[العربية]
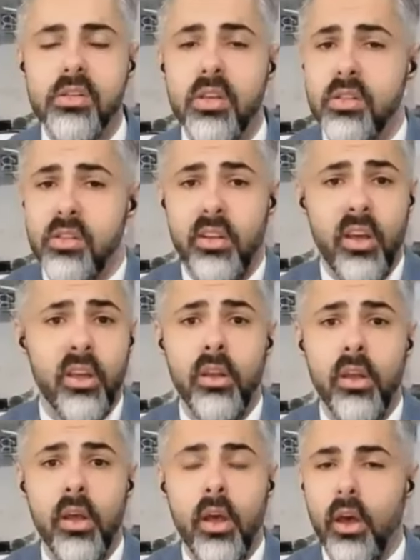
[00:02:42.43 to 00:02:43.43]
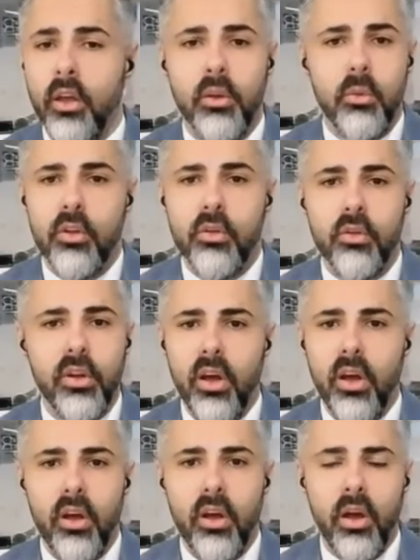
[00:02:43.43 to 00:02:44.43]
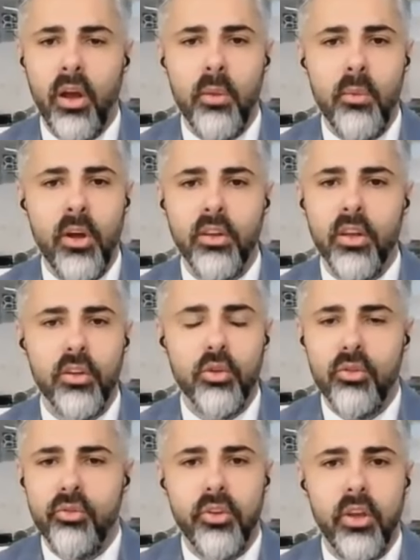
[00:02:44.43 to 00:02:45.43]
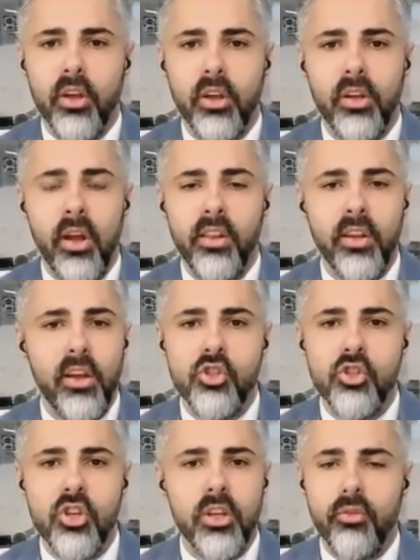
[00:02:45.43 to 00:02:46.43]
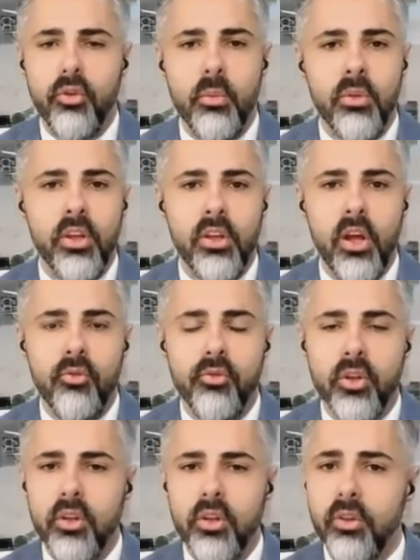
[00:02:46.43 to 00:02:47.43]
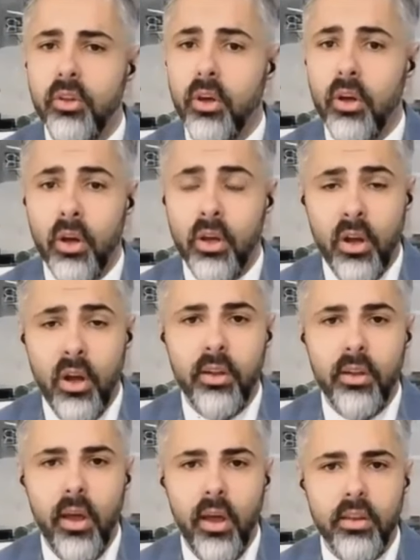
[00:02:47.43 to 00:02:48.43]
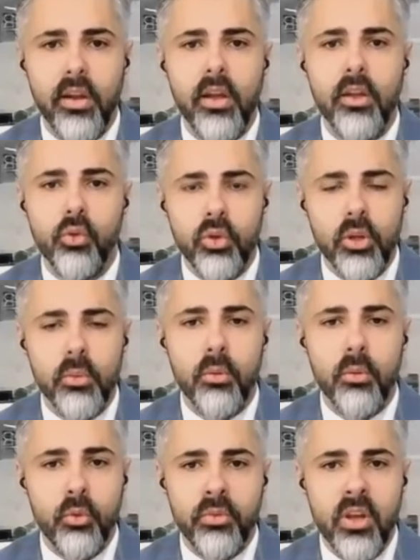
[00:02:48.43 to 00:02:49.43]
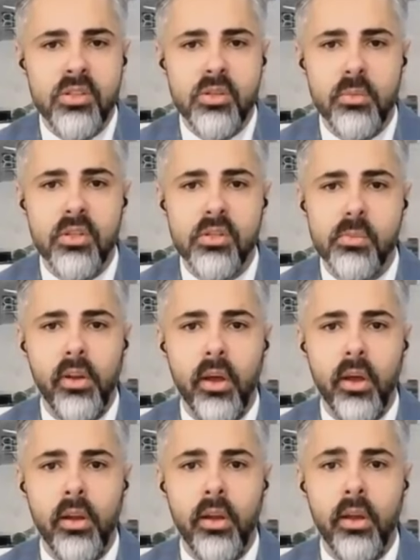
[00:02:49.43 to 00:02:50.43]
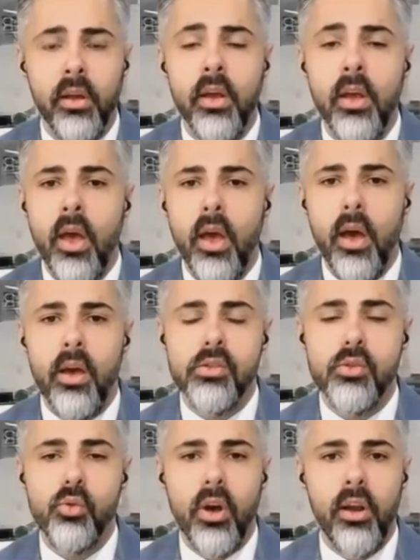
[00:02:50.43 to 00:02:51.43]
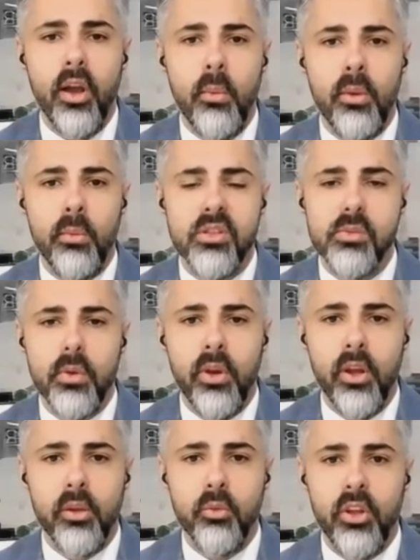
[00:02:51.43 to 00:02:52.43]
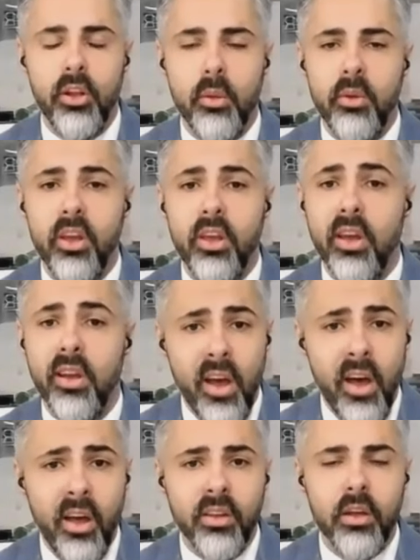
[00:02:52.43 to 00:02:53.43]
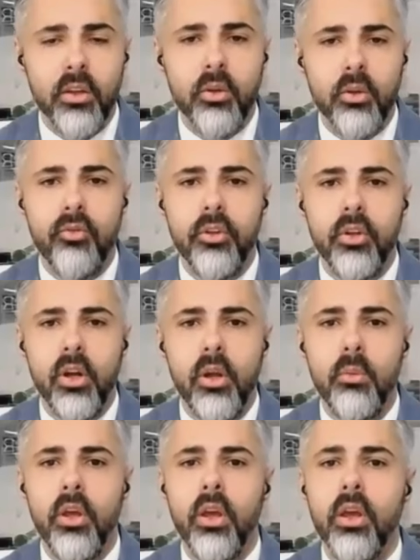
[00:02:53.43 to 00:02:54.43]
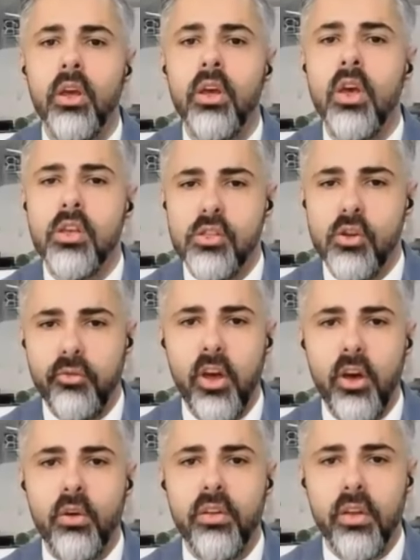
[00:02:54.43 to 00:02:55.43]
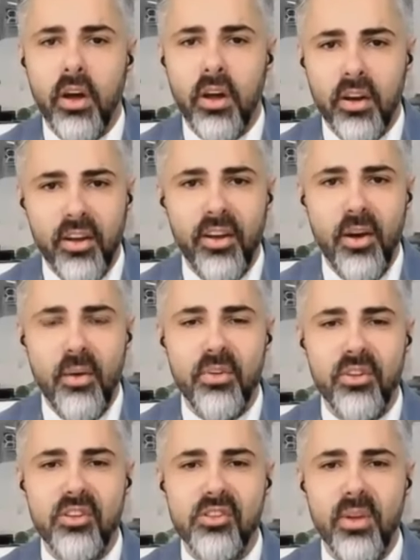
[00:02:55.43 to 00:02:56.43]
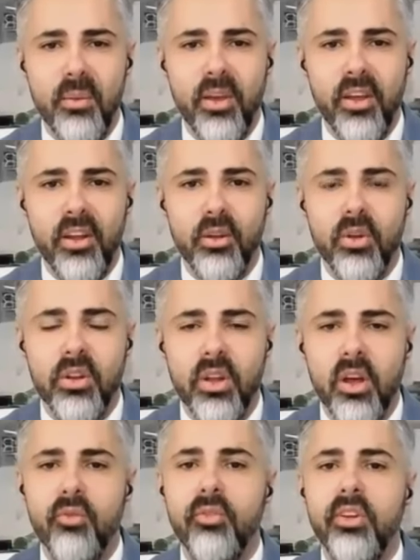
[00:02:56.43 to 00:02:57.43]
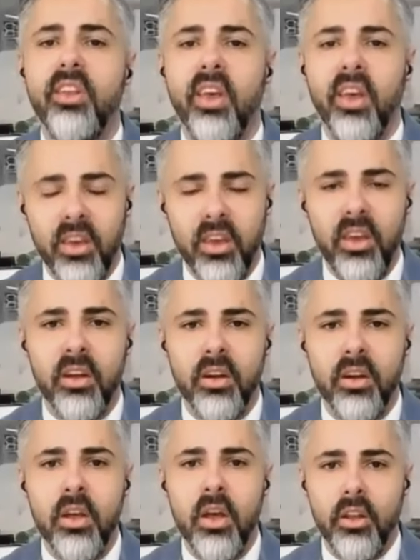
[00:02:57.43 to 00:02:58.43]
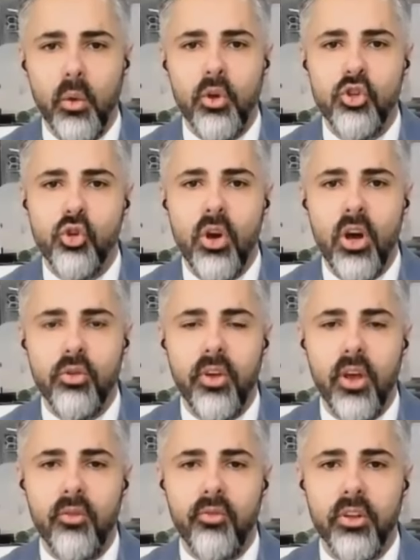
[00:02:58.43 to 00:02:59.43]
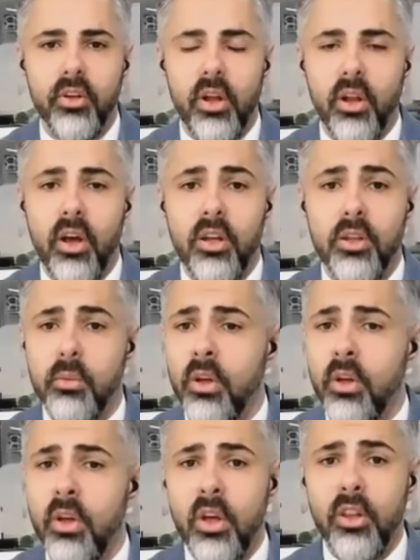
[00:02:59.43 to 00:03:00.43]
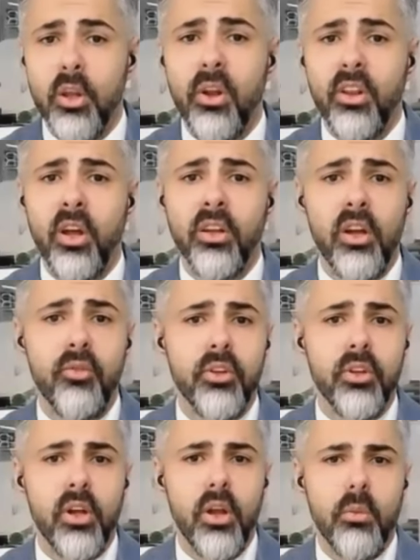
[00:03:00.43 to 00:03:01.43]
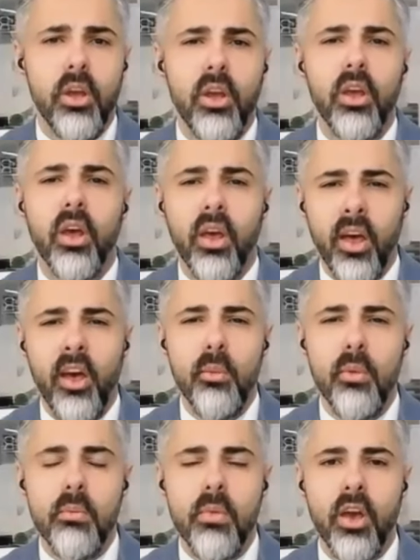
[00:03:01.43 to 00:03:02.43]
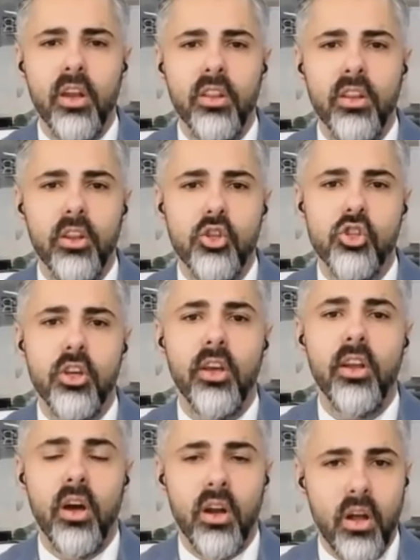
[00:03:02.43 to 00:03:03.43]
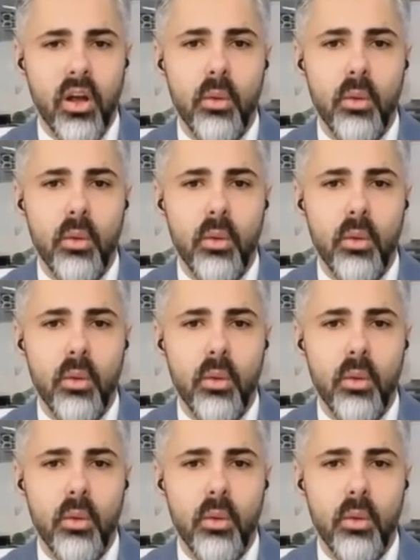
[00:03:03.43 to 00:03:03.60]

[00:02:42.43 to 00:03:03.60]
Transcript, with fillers: اساسي لكن عندما ننظر لها على ما اعتقد نوف هي حتى الان جيده فوق 200 الف وظيفه قراءات لحتى الان تعتبر ممتازه بالنسبه لسوق آه، العمل بالنسبه للولايات المتحده الامريكيه، لا اعتقد ان الفدرال الامريكي سوف ياخذ الرقم بالنسبه لبيانات الوظائف لتغيير توجهاته في الفتره القادمه، نبره اعضاء الفدرال الامريكي غالبا ما كانت تتجه الى